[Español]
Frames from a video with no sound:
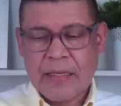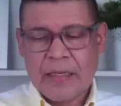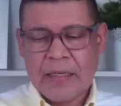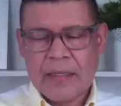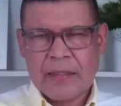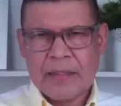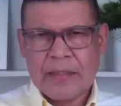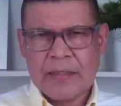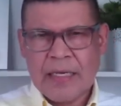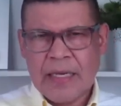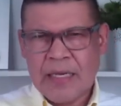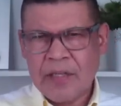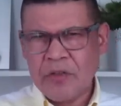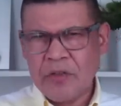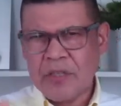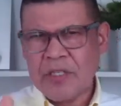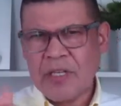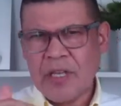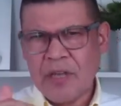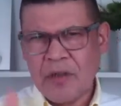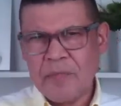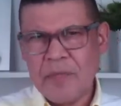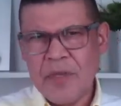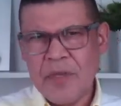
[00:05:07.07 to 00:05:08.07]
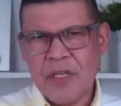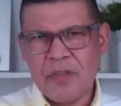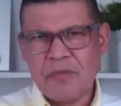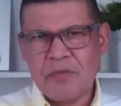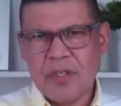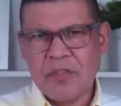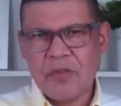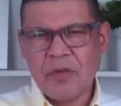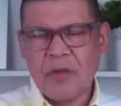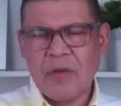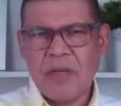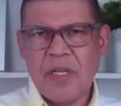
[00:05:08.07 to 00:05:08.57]
Se le dio seguimiento
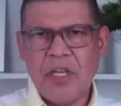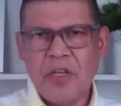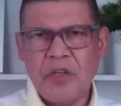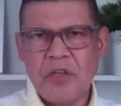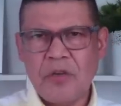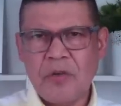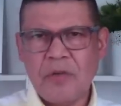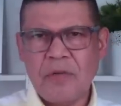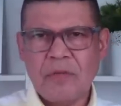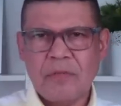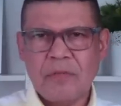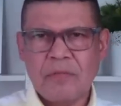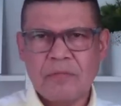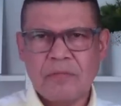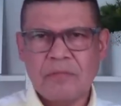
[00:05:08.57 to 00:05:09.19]
a esos niños,